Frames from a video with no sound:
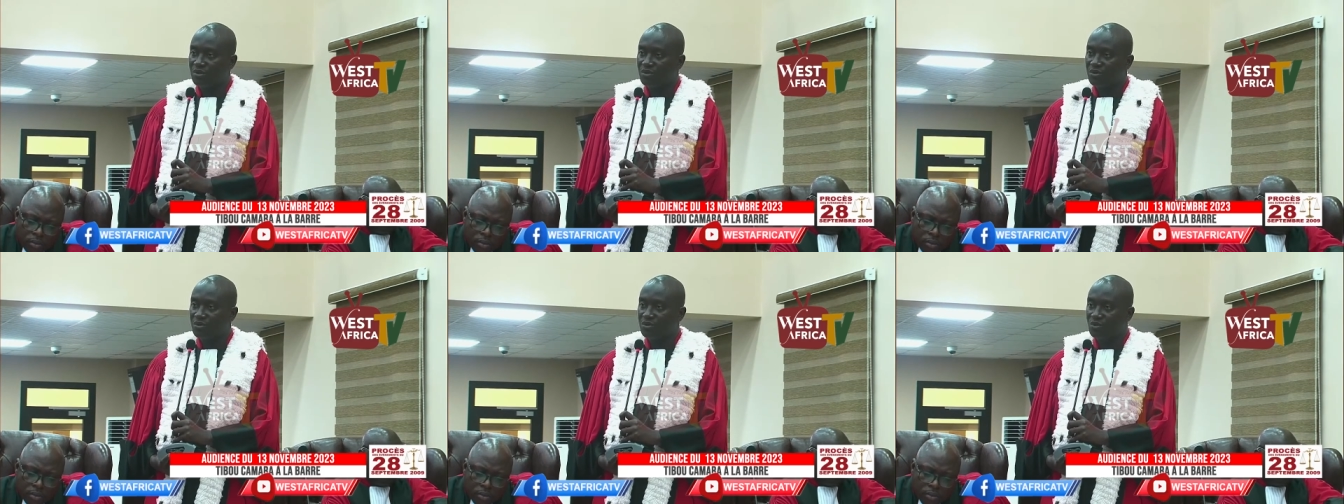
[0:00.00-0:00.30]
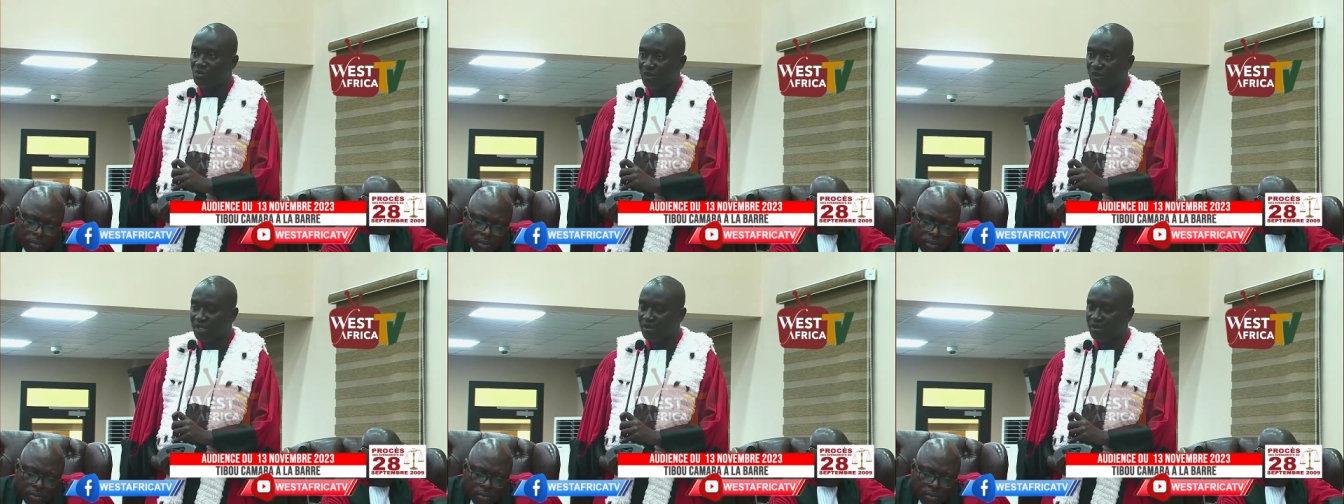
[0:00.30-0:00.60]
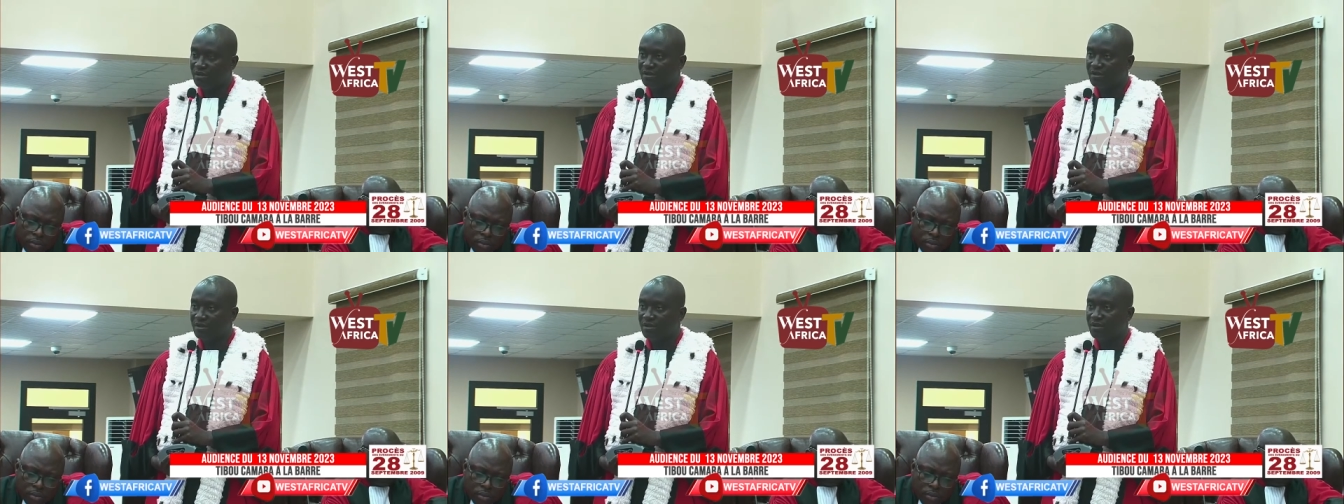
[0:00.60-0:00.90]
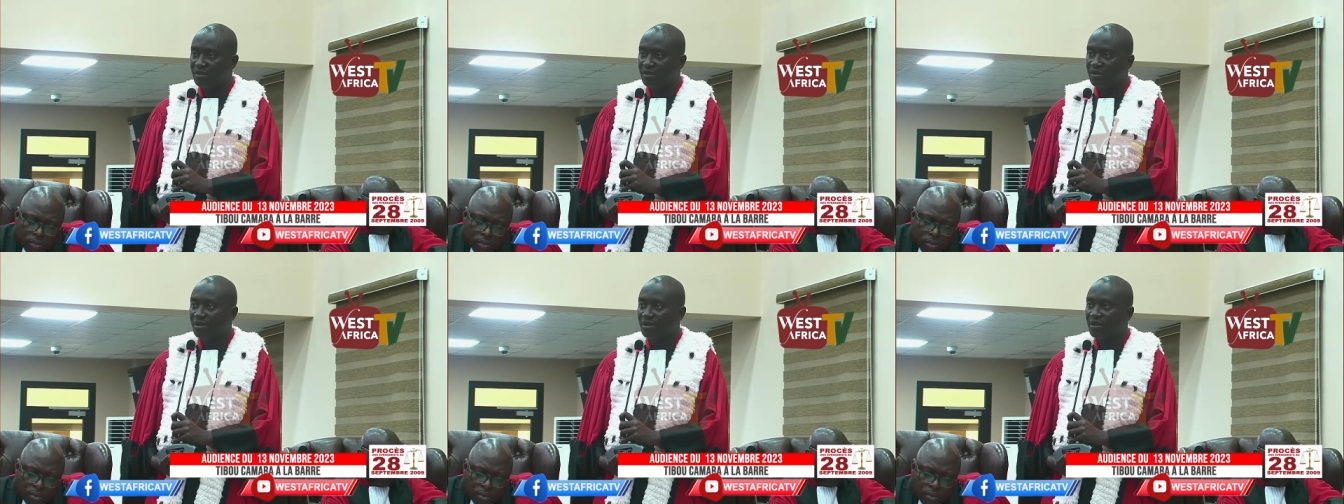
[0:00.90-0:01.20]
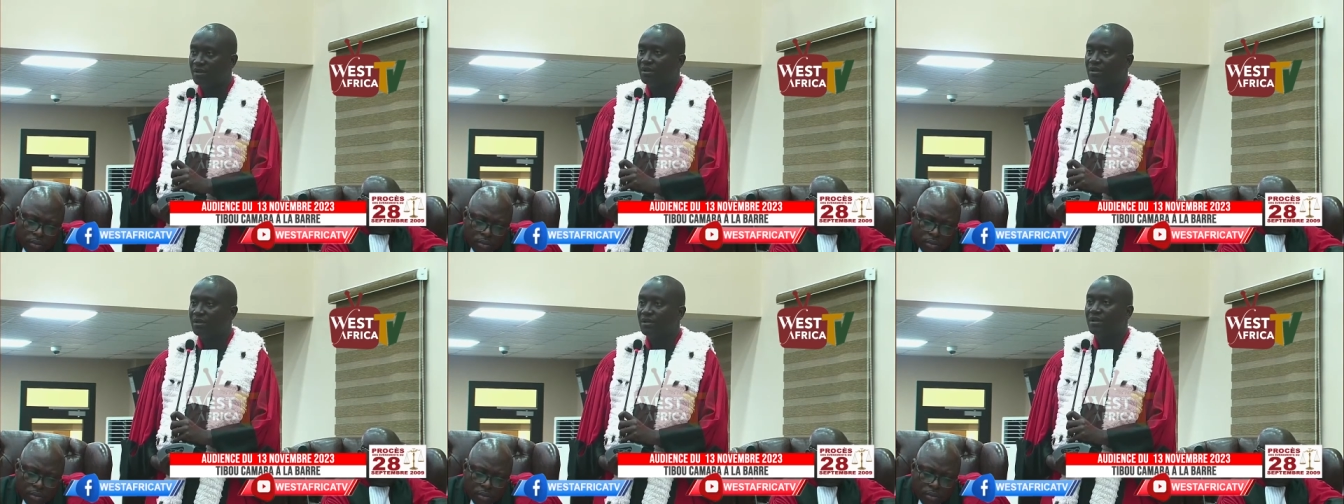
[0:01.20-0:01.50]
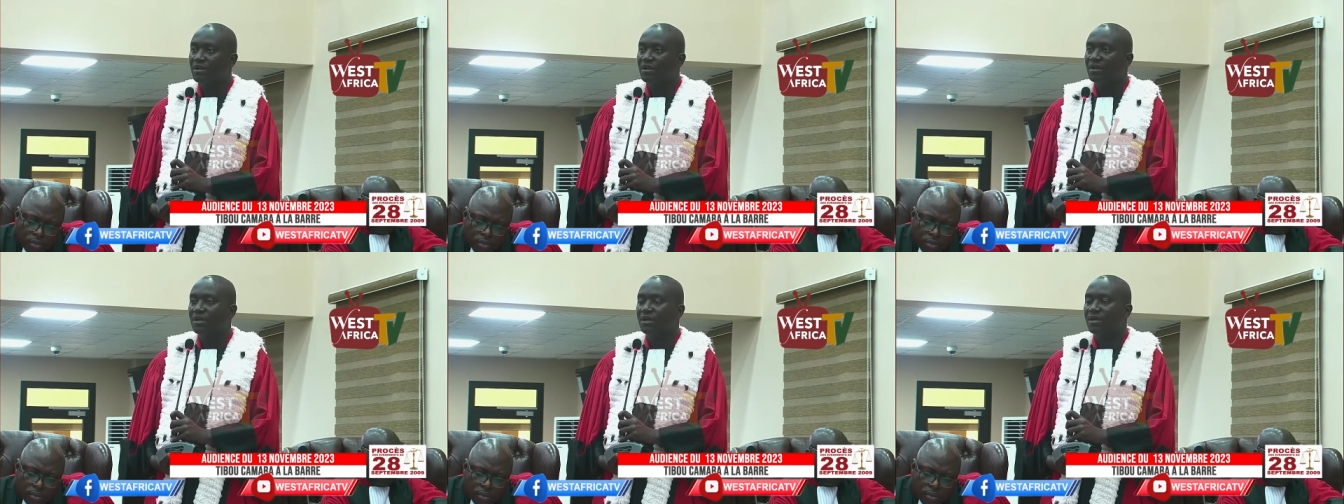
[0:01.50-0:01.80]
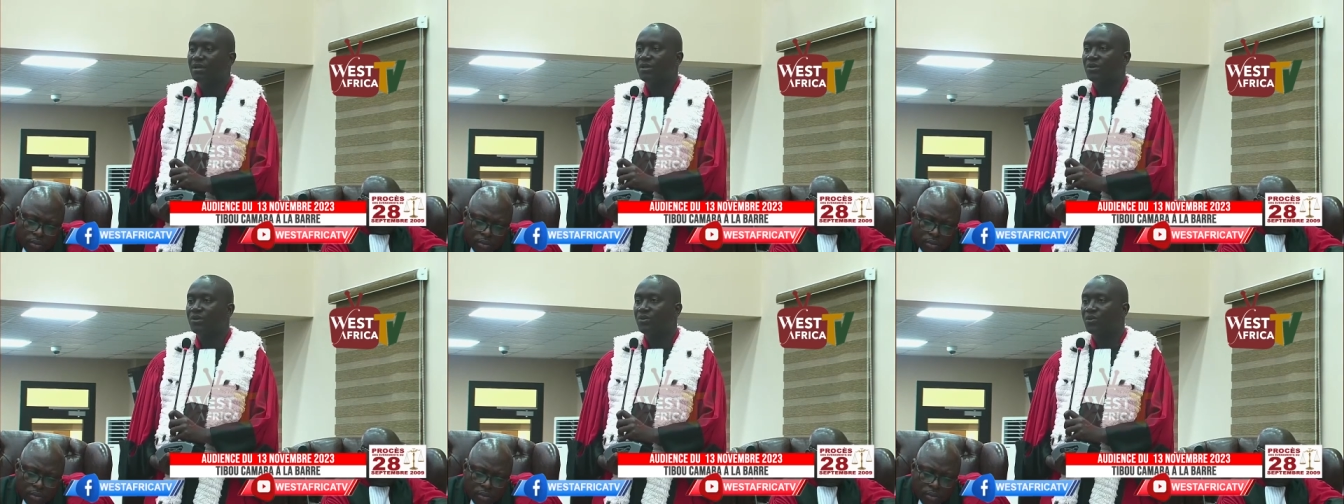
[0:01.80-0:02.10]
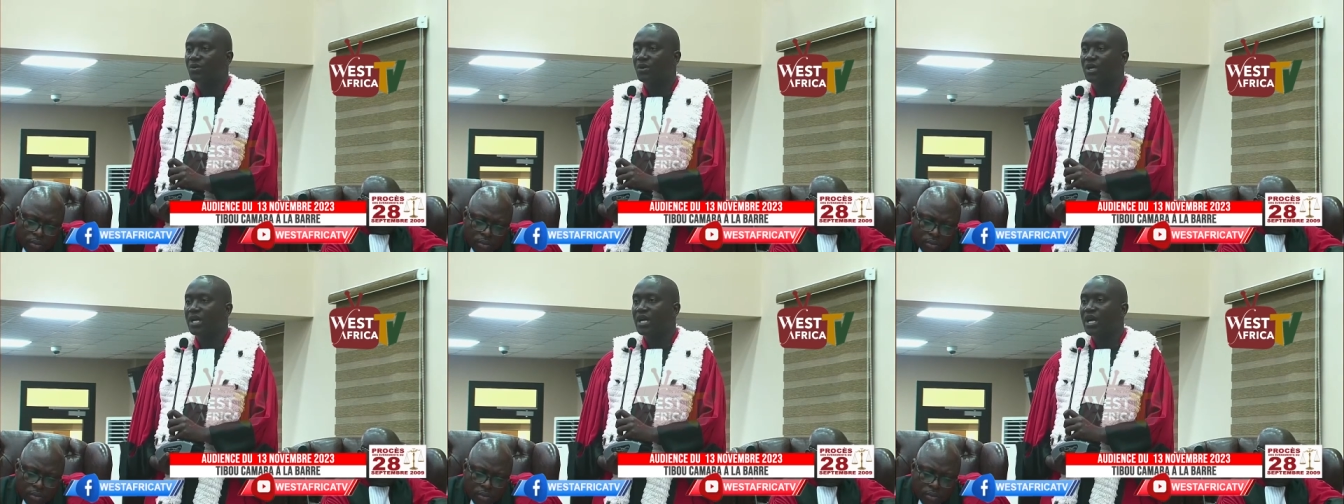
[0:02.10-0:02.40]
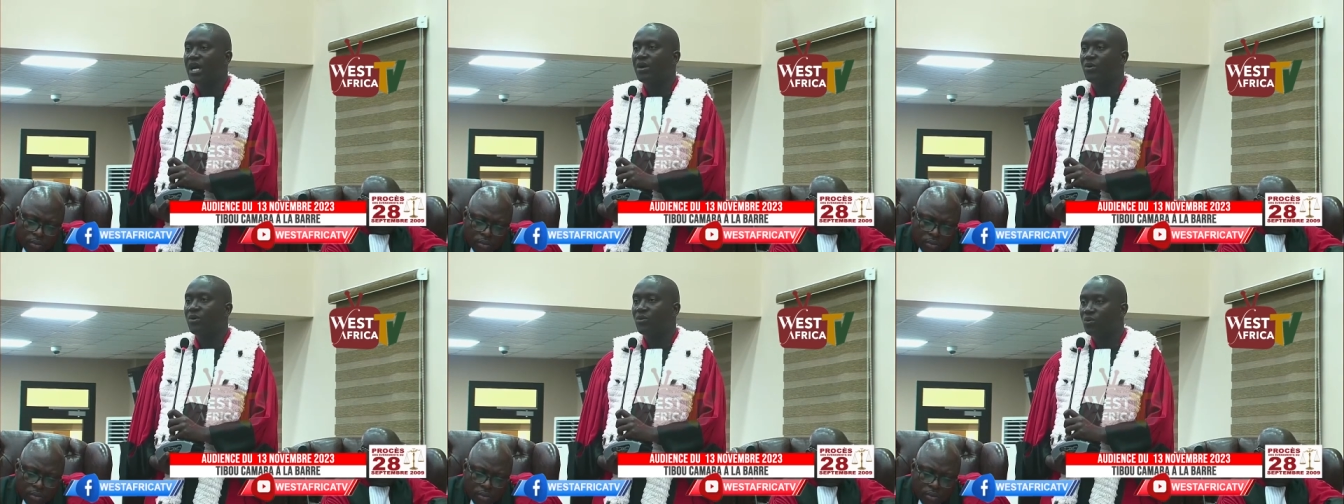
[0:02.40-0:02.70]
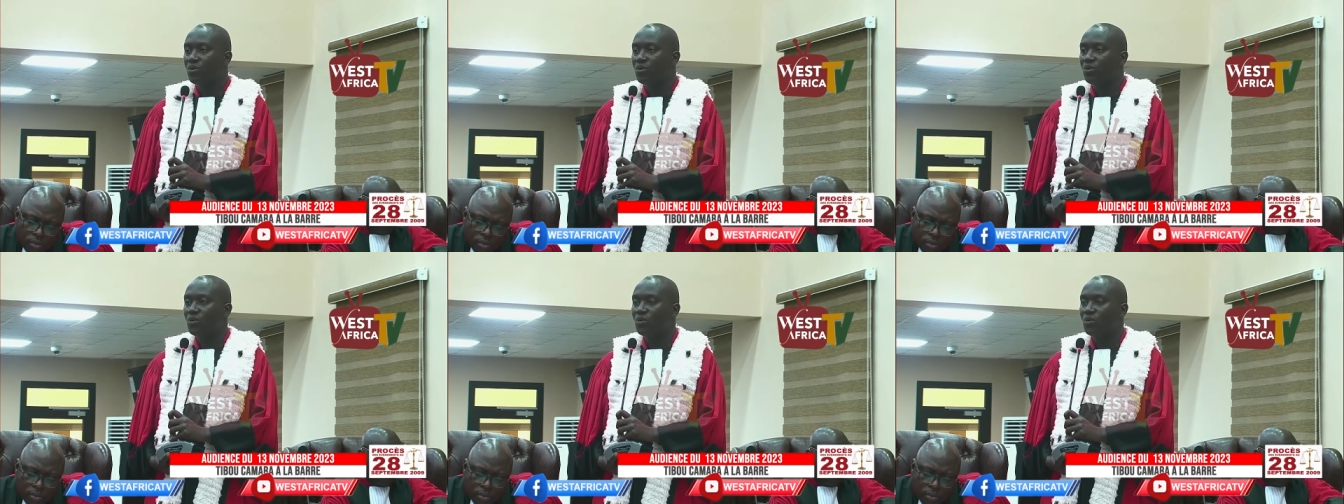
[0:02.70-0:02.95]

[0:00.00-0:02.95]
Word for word: Touré qu'au cas où